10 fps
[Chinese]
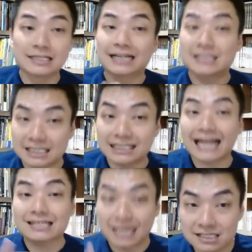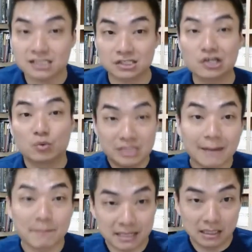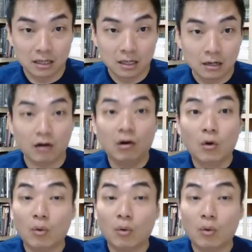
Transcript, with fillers: 像鸡蛋、像石油、像米哦。